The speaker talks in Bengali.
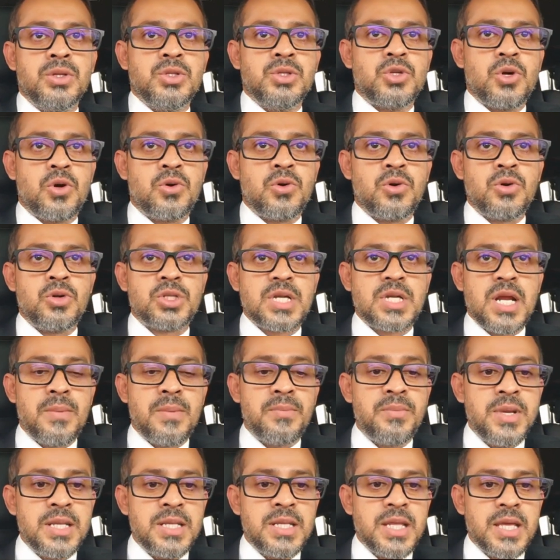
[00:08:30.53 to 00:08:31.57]
যখন
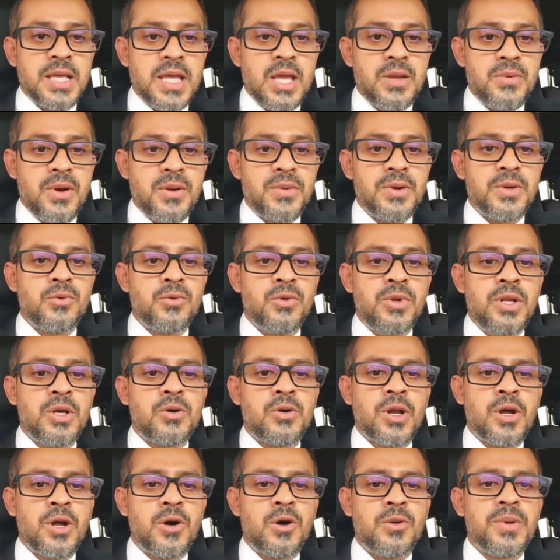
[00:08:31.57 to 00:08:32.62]
সামনে থেকে এভাবে গুলি
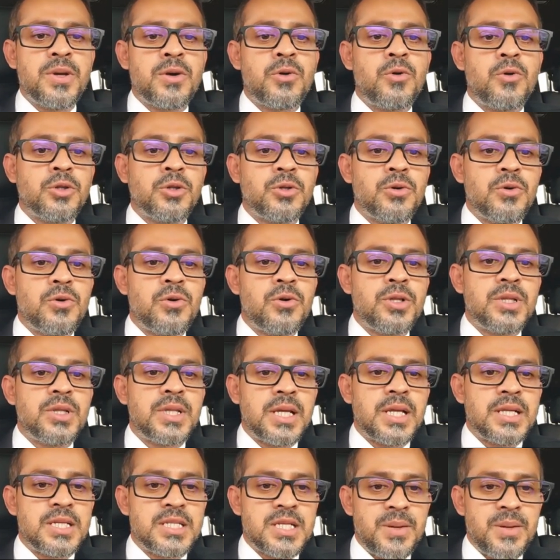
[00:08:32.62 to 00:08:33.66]
করা হবে কতক্ষণ
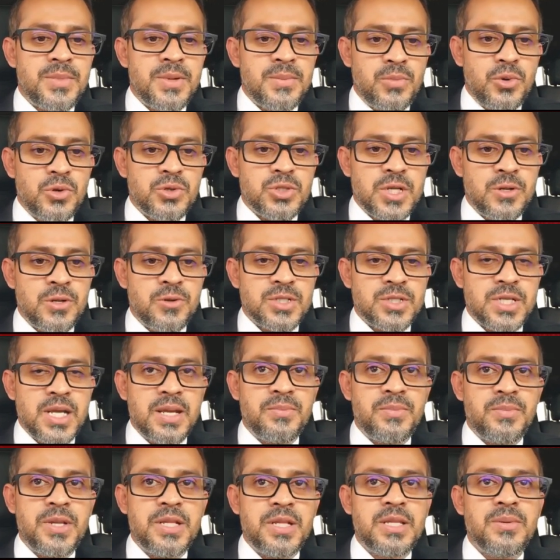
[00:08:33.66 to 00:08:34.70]
তাদের সামনে পৌঁছানো যায়
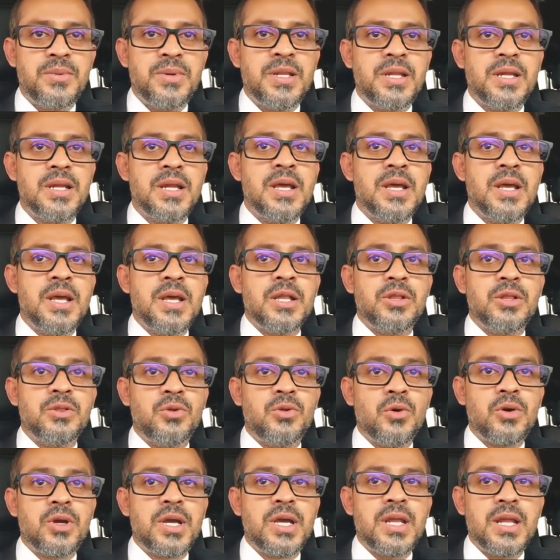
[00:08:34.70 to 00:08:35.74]
পৃথিবীর
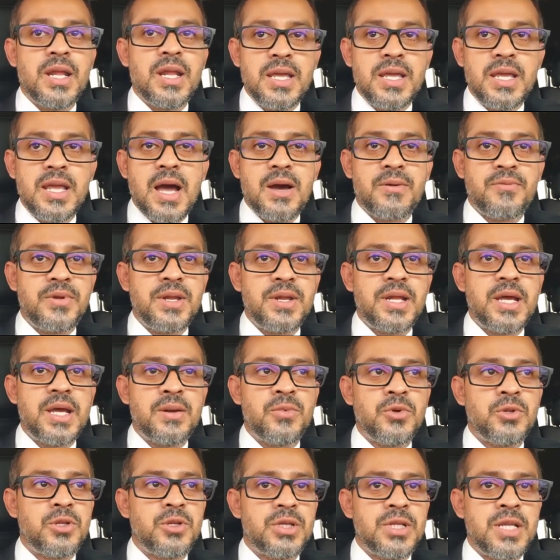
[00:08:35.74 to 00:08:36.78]
দক্ষিণ এই আফ্রিকার
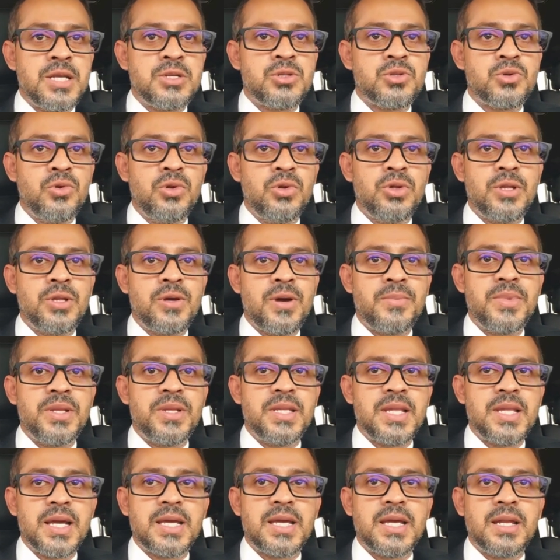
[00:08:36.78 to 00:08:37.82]
মতো দেশগুলোতেও আপনি
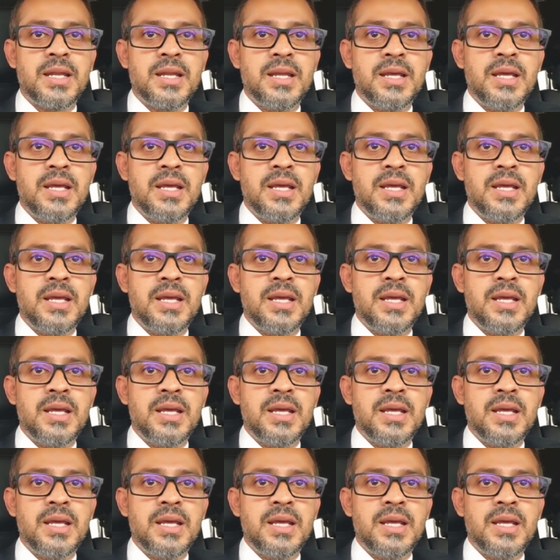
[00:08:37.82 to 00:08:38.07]
দেখেন